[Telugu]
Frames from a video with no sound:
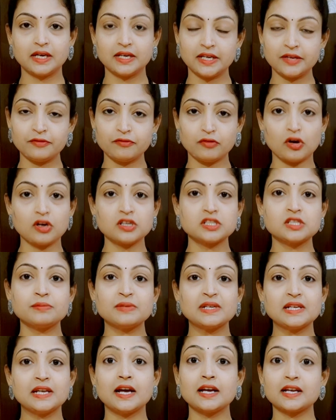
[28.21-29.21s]
అంటే
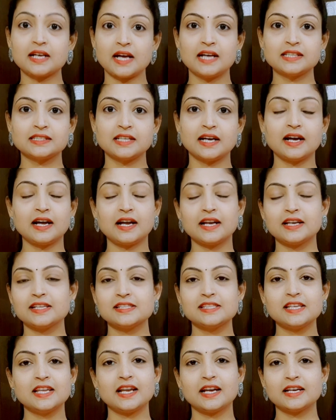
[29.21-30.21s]
వాషబుల్లా కాదా
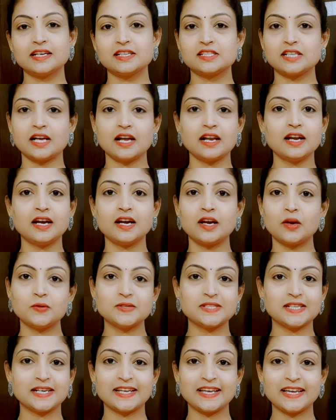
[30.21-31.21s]
అనేసి ఇలాంటి చాలా
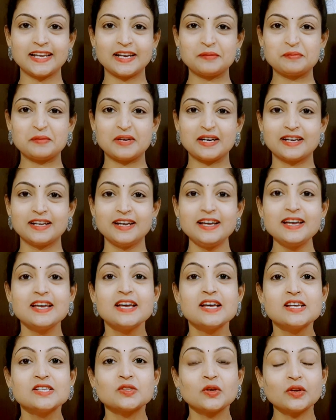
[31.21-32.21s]
డౌట్స్ అడిగారనమాట
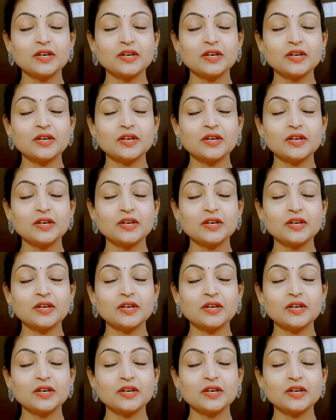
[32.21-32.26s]
సో